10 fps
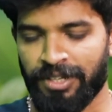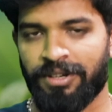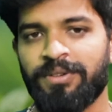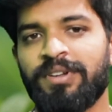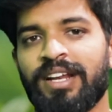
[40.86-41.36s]

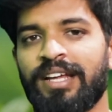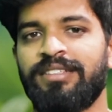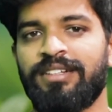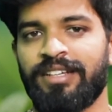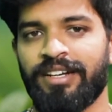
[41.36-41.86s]
ఇక్కడున్న
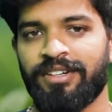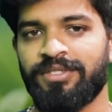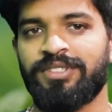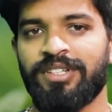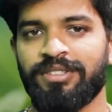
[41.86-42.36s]
రైతులకి
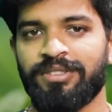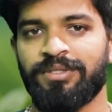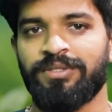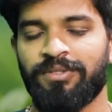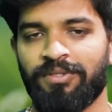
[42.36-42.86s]
ఇంట్రడ్యూస్
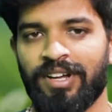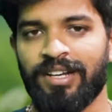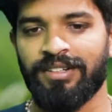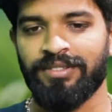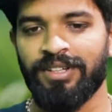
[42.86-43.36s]
చేస్తూ
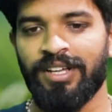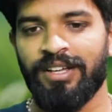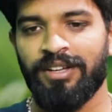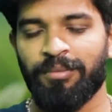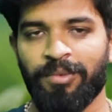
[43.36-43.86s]
వాళ్ళను
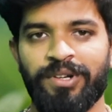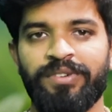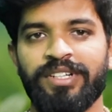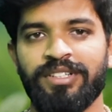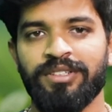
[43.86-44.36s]

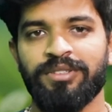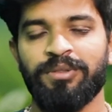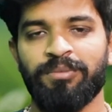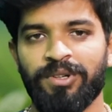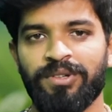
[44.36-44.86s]
మోటివేట్
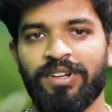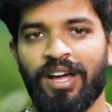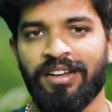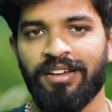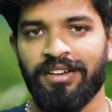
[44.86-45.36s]
చేస్తూ మోరోవర్
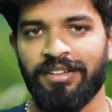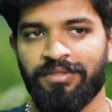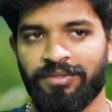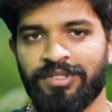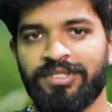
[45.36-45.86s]
ఆర్గానిక్
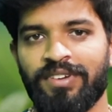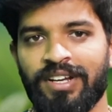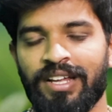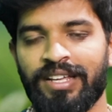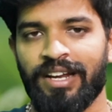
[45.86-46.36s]
ఫుడ్స్
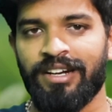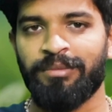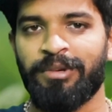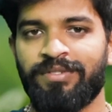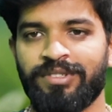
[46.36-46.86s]
వల్ల
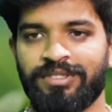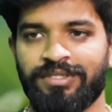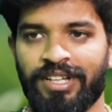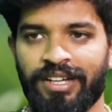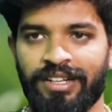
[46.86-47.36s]
ఎలాంటి బెనిఫిట్స్
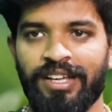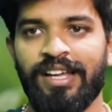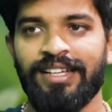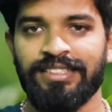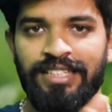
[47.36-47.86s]
ఉంటాయని
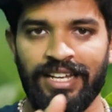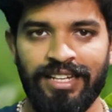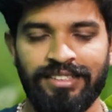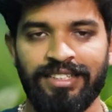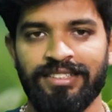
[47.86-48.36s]

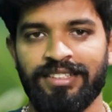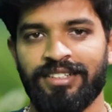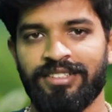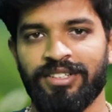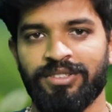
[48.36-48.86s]
జనాలకు
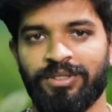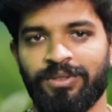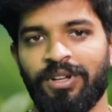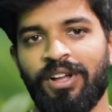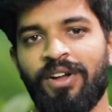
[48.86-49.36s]
తెలిసేటట్టు చేస్తూ
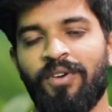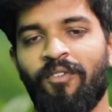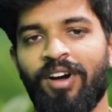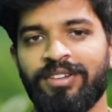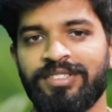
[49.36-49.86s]

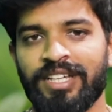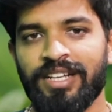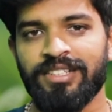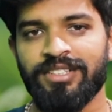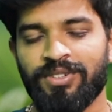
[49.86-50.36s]
వాళ్ళు
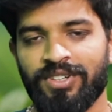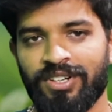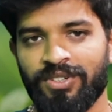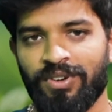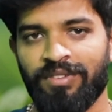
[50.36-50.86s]
సేల్
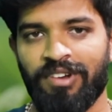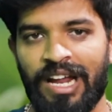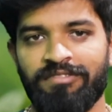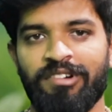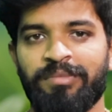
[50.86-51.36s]
చేసుకోవడానికి ఒక
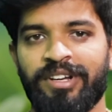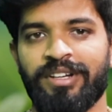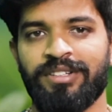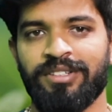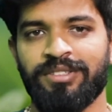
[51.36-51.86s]
ప్లాట్ఫామ్
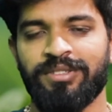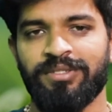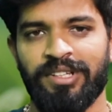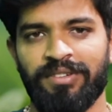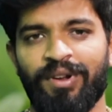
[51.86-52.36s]
క్రియేట్ చేస్తూ
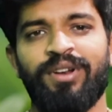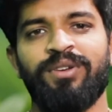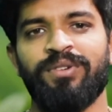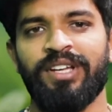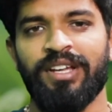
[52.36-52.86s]

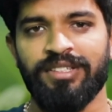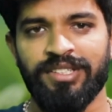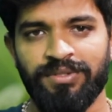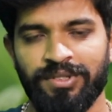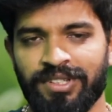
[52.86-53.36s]
ఇవన్నీ ఒక
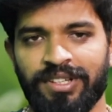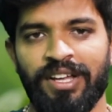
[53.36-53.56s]
ఎన్జిఓ